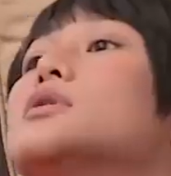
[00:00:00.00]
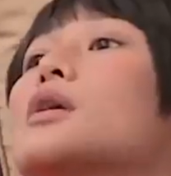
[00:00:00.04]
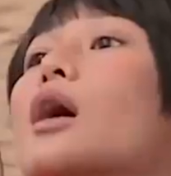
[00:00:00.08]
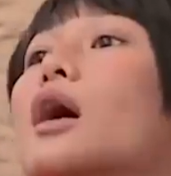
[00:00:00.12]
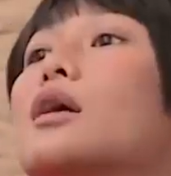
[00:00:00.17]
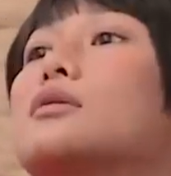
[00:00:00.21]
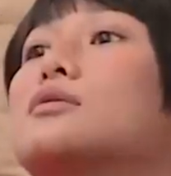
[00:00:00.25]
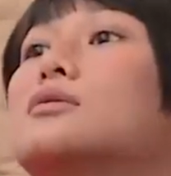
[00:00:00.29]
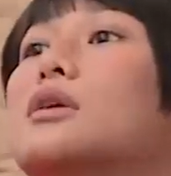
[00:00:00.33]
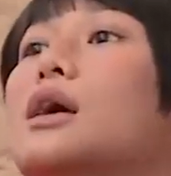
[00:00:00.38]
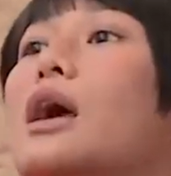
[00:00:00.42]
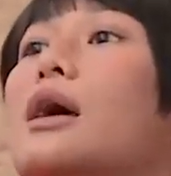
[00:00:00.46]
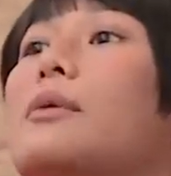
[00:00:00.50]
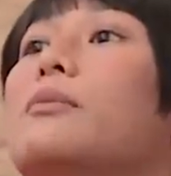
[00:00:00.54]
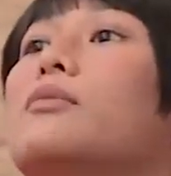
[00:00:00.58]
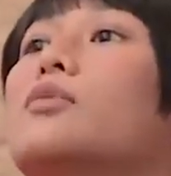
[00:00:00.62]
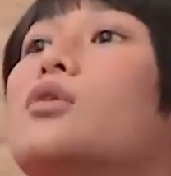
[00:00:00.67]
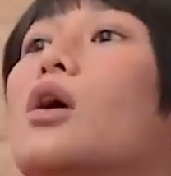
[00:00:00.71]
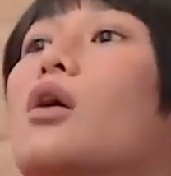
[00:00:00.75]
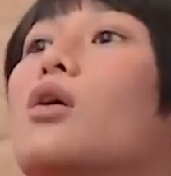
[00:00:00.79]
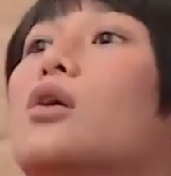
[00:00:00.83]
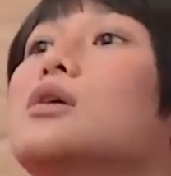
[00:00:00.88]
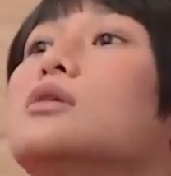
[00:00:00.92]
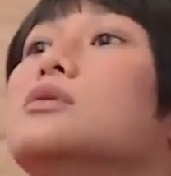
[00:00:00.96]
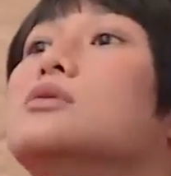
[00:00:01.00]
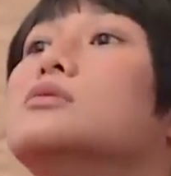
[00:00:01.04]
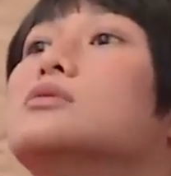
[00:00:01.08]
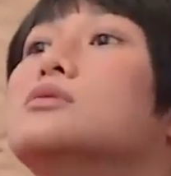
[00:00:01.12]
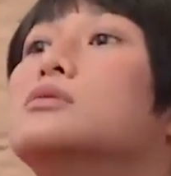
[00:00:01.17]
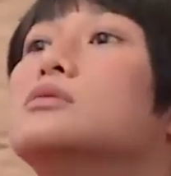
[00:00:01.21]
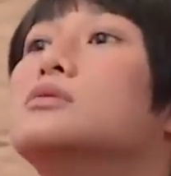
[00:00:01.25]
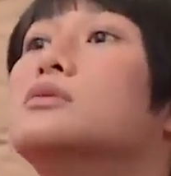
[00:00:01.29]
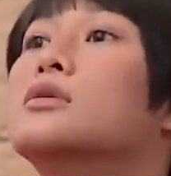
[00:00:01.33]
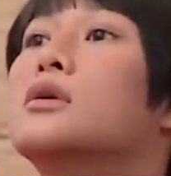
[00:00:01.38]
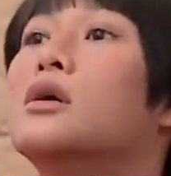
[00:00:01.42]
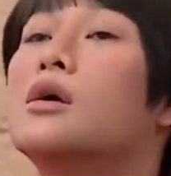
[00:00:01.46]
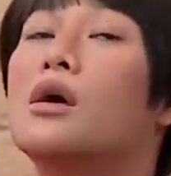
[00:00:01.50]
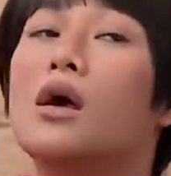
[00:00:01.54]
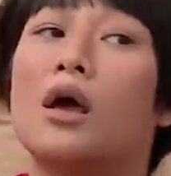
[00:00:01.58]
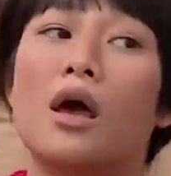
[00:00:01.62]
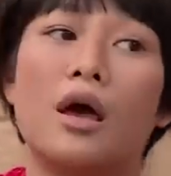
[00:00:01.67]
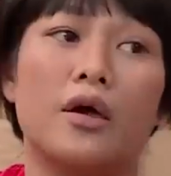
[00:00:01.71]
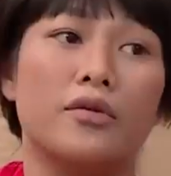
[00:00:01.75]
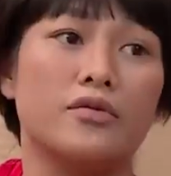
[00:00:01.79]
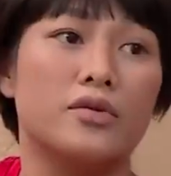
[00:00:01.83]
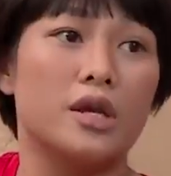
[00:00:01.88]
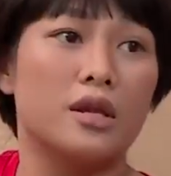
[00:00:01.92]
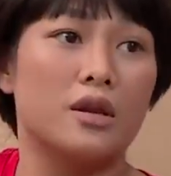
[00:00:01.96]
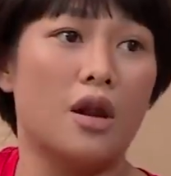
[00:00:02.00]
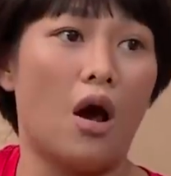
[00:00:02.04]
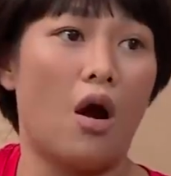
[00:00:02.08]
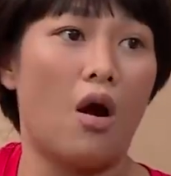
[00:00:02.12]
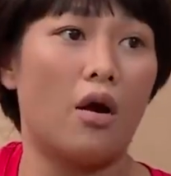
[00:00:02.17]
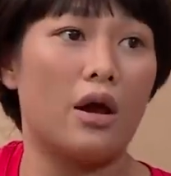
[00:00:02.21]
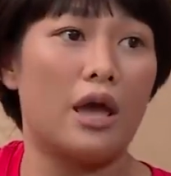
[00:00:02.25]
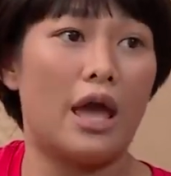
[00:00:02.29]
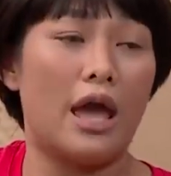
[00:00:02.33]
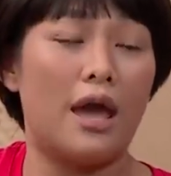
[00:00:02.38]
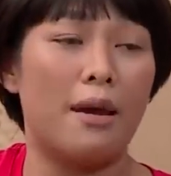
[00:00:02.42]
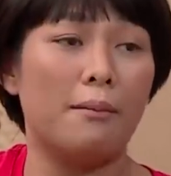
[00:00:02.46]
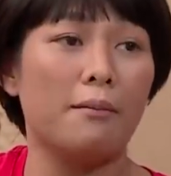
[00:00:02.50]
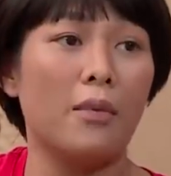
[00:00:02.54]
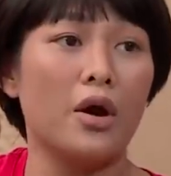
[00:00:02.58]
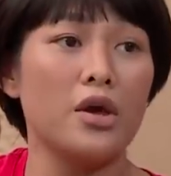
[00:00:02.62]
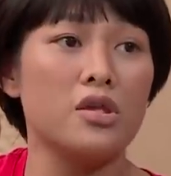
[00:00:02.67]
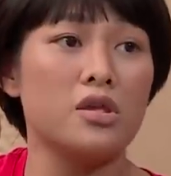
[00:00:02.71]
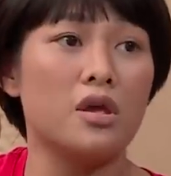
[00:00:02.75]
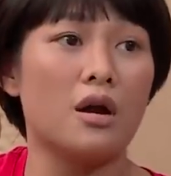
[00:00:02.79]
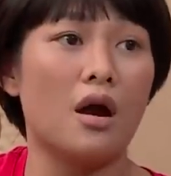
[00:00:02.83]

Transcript: Chết em rồi, chị nội em mới